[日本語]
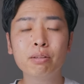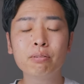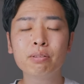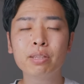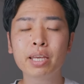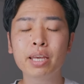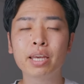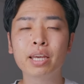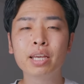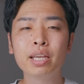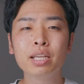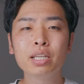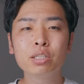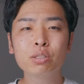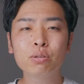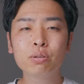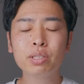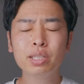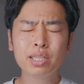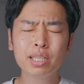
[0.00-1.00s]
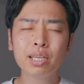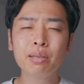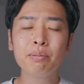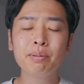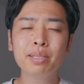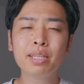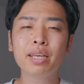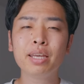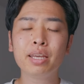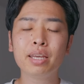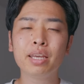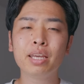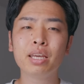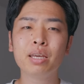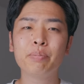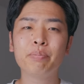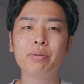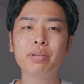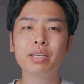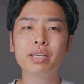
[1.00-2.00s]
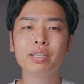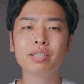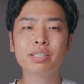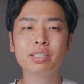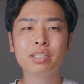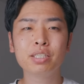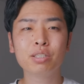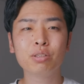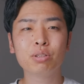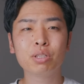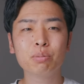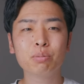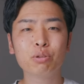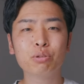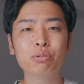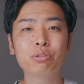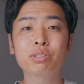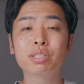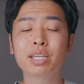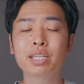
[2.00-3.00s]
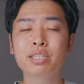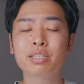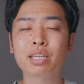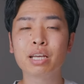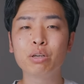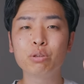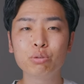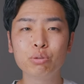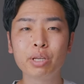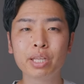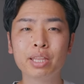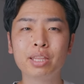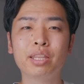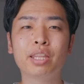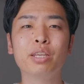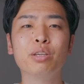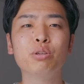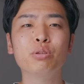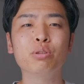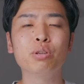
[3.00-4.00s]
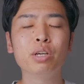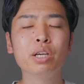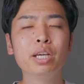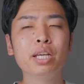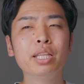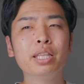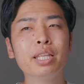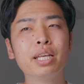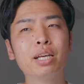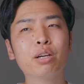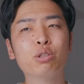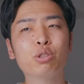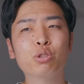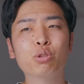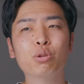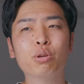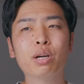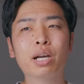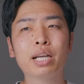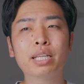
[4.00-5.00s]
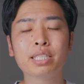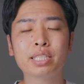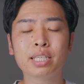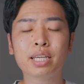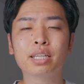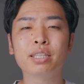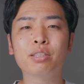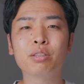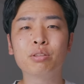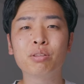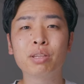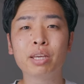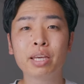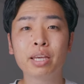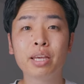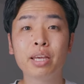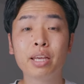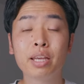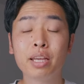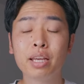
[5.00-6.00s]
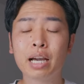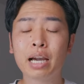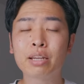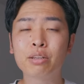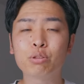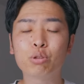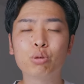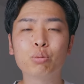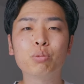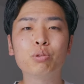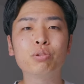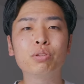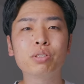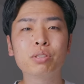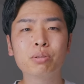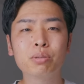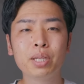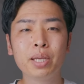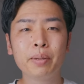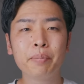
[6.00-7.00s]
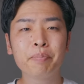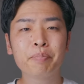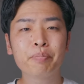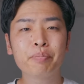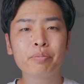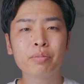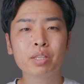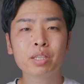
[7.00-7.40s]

なので、そういった意味で APS-C よりもフルサイズが上っていう、なんかその価値観っていうのね、あると思うんですよね。